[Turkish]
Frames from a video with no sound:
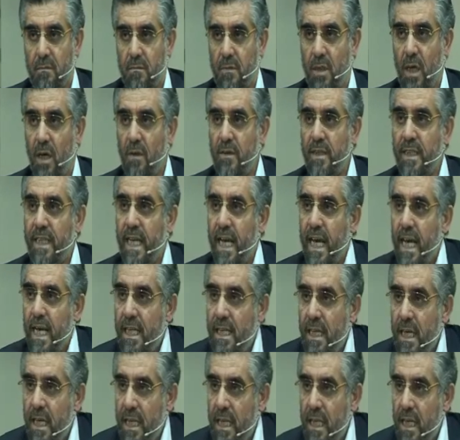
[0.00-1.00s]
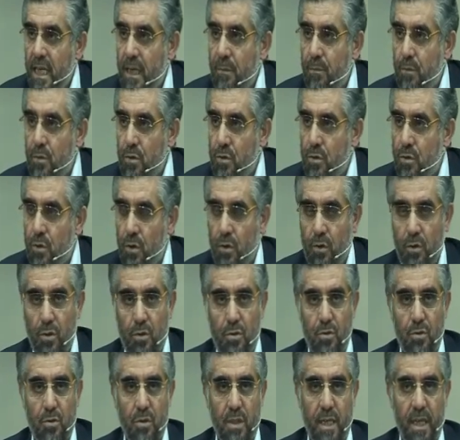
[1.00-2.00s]
Ya neye dayanarak bunu
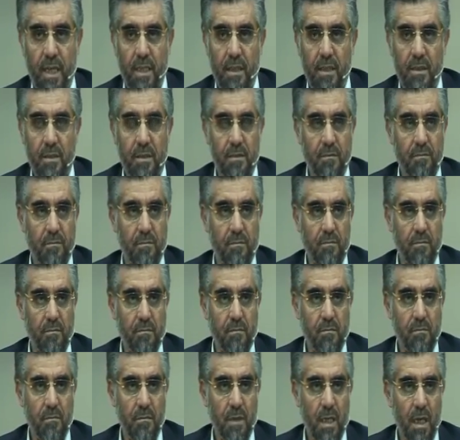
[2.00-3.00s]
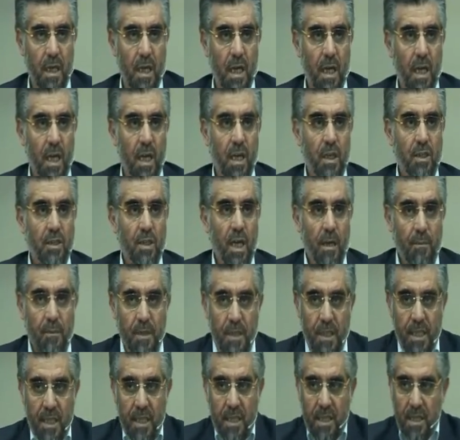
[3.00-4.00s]
söylüyorsunuz kardeşim? Tabii
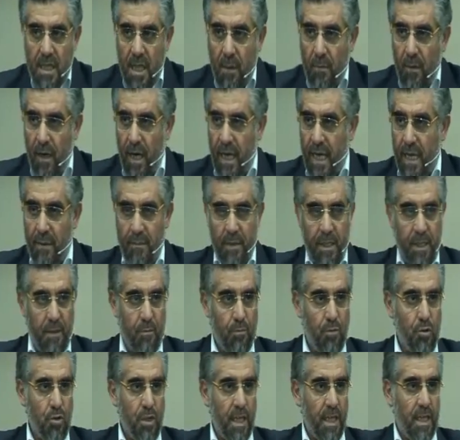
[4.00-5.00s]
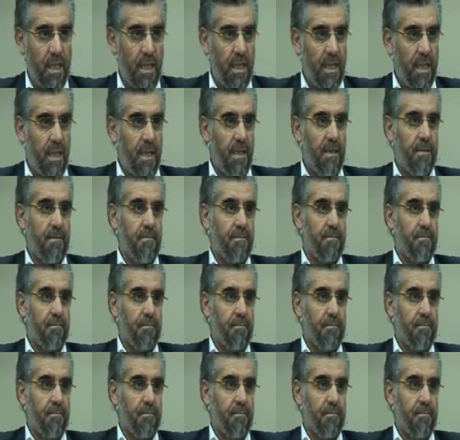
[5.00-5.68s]
ki İslam alemini bu şekilde